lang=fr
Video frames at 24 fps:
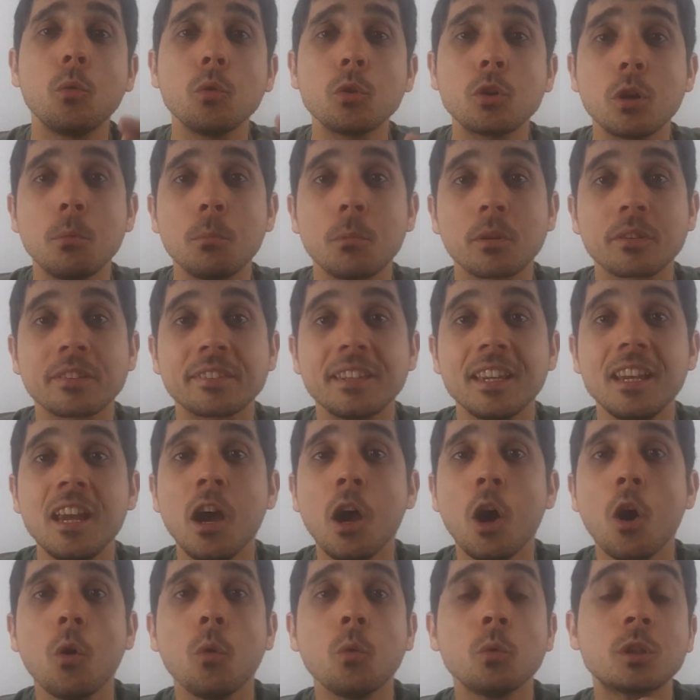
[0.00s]
où commencer
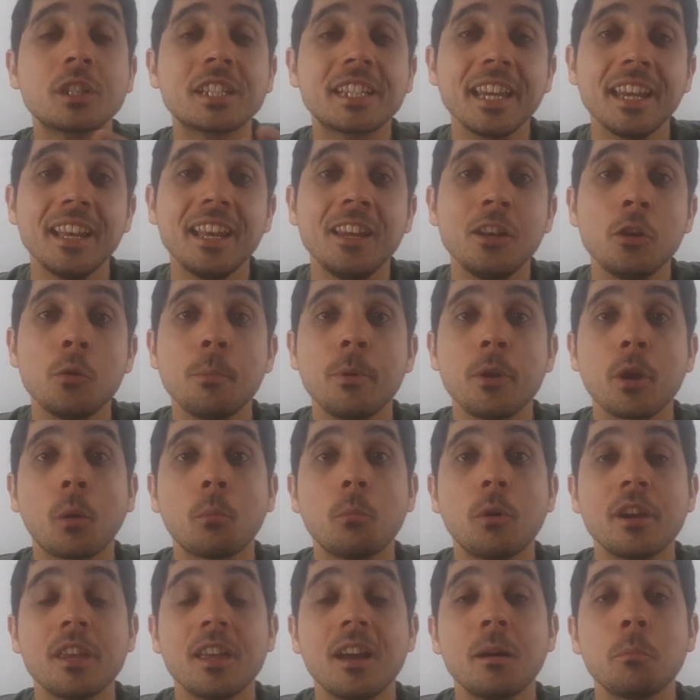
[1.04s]
ou quel est le meilleur
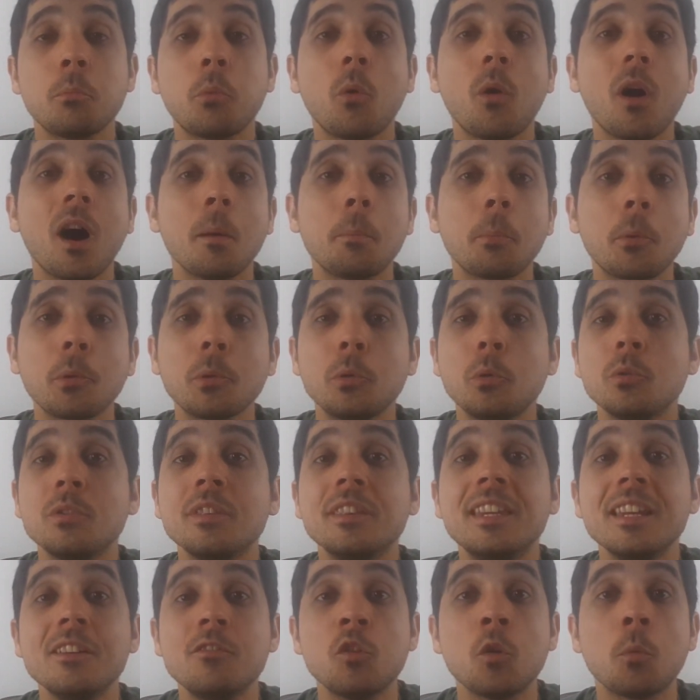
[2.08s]
moyen pour apprendre le
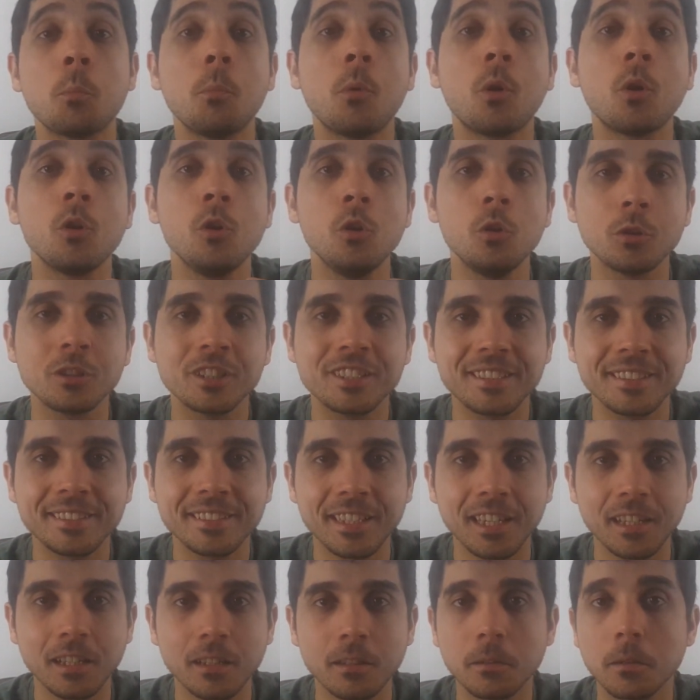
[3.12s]
développement
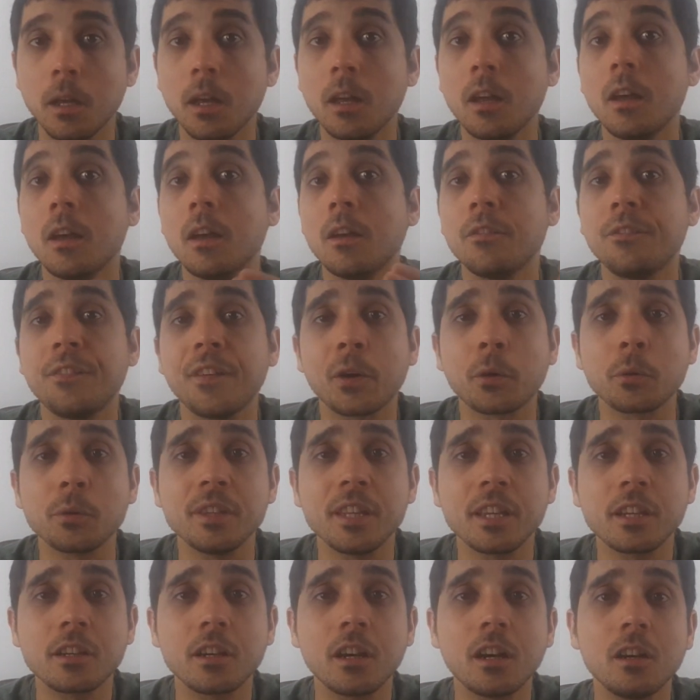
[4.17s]
logiciel. Faire
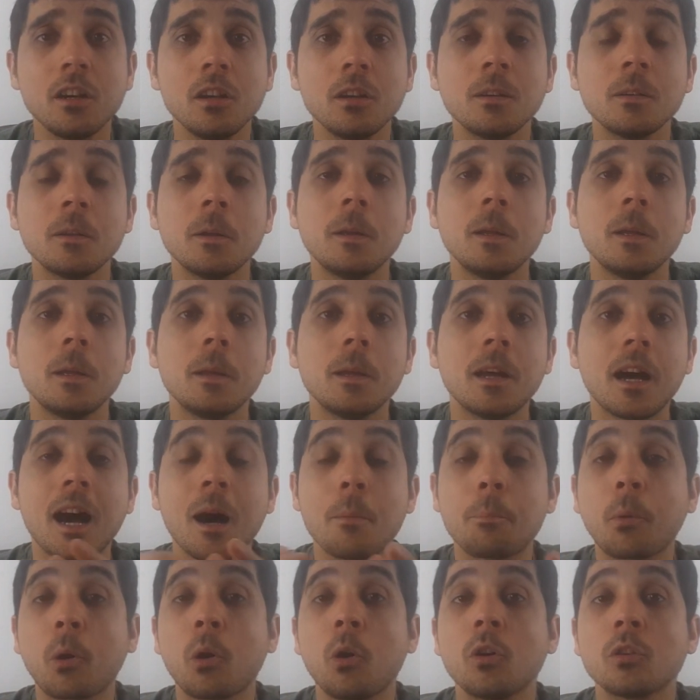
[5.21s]
une école,
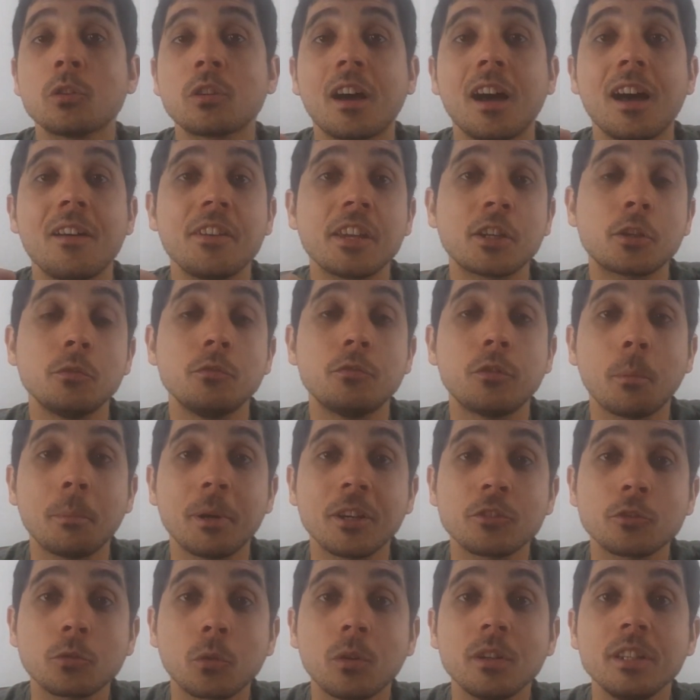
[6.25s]
apprendre avec une
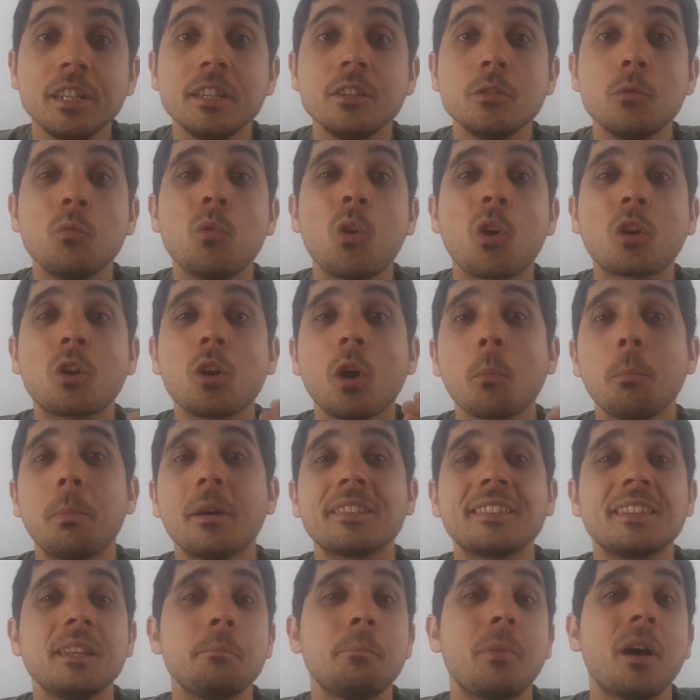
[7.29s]
formation en ligne ou encore
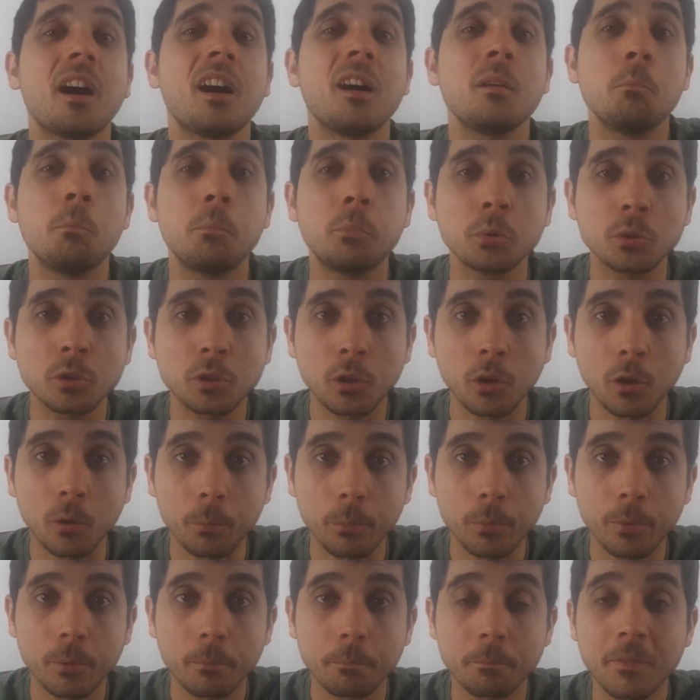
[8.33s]
passer par un bootcamp.
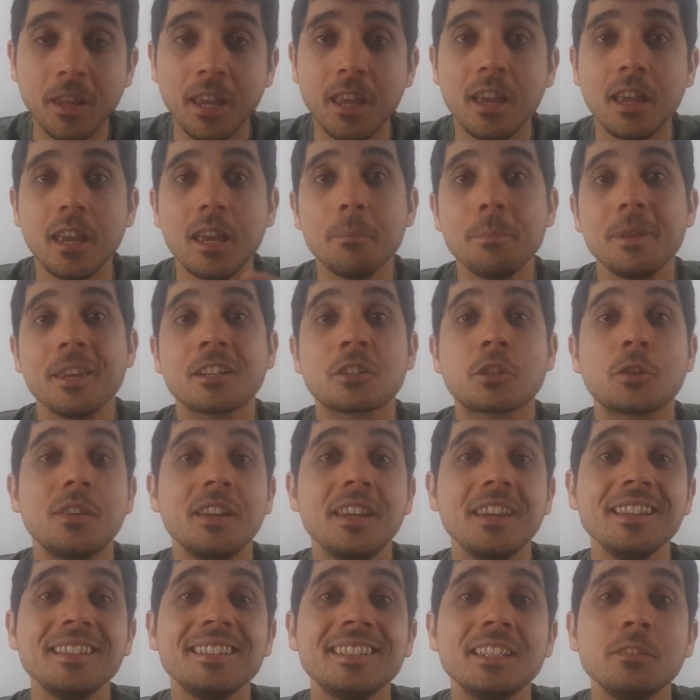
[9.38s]
Eh bien je
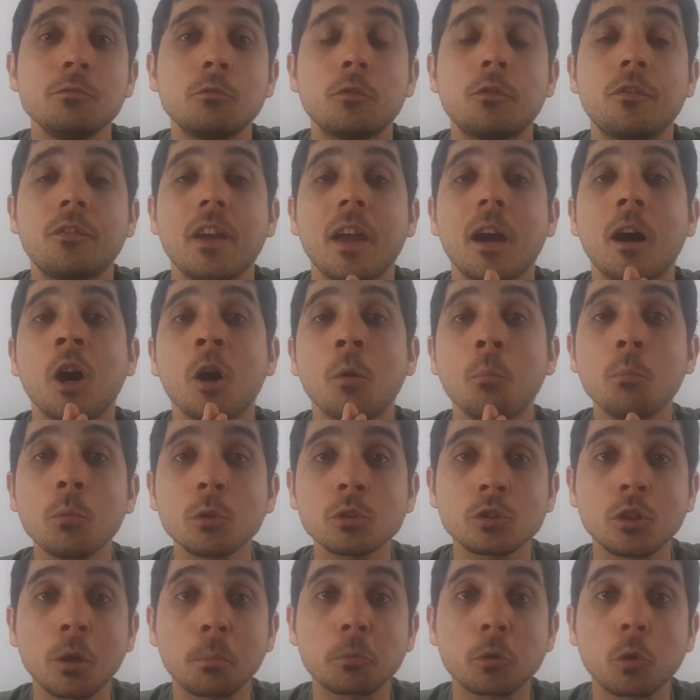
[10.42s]
vais ici vous faire
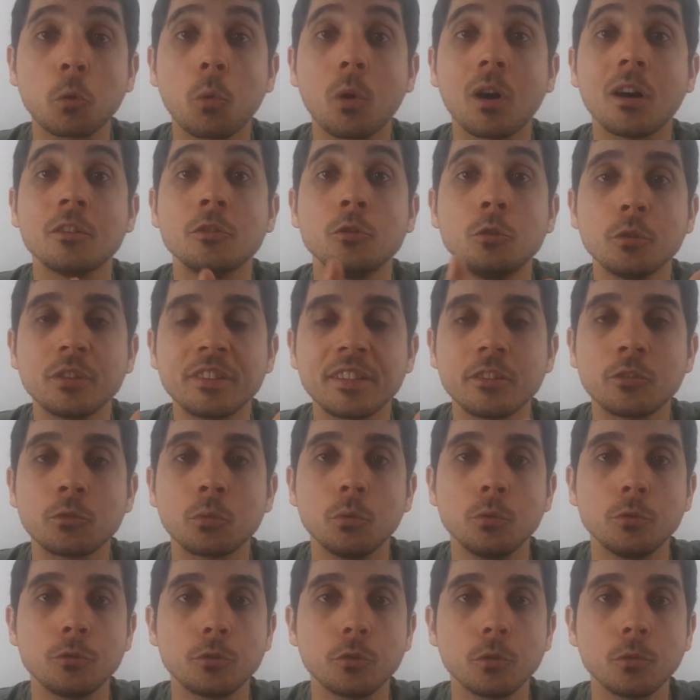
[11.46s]
mon top 3 de ces
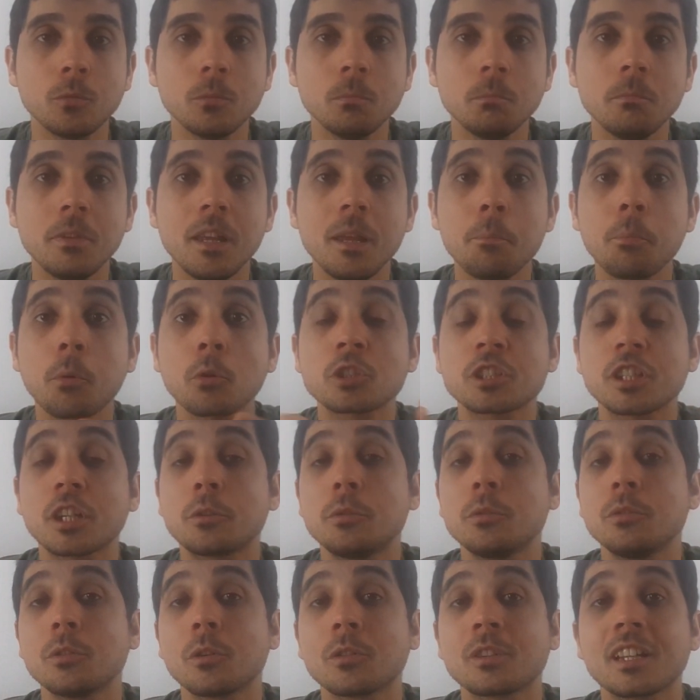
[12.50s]
solutions et pour
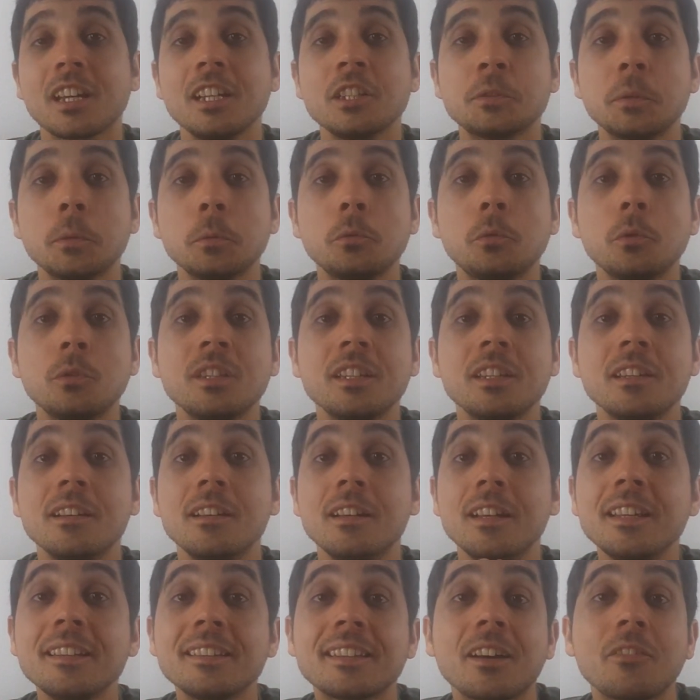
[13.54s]
chacune d'entre elles je vais vous donner
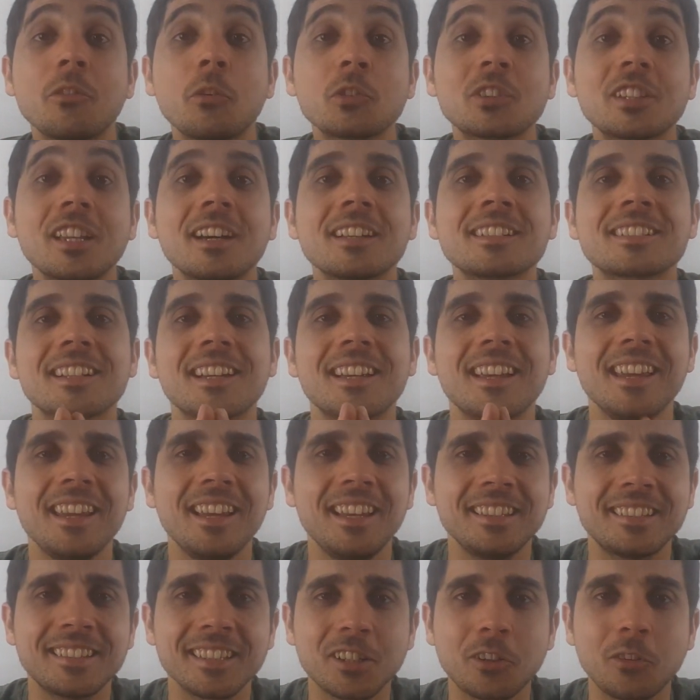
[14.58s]
les avantages et les